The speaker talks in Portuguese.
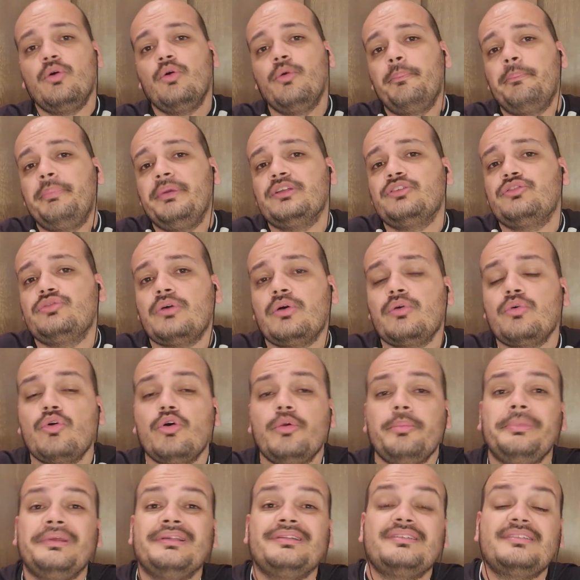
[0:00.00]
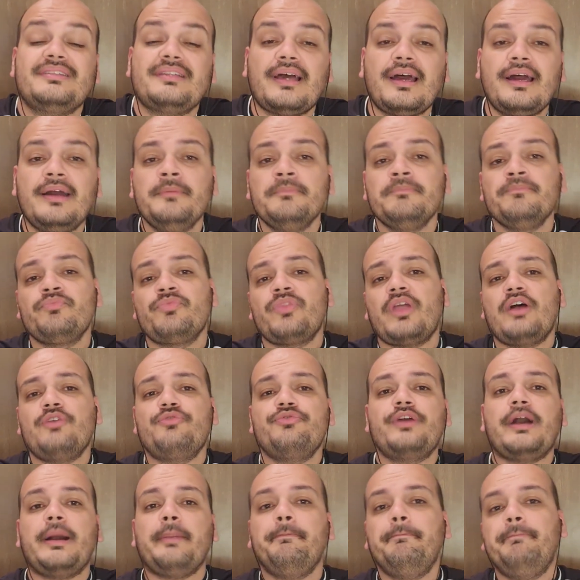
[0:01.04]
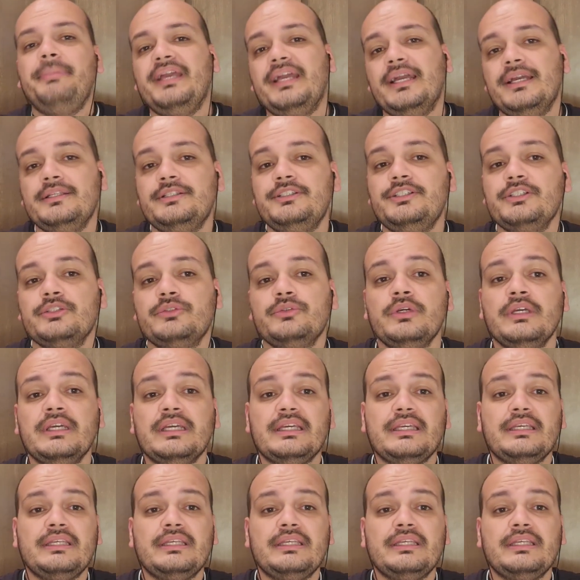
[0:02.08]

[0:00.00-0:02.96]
o pessoal começar a ficar perdido.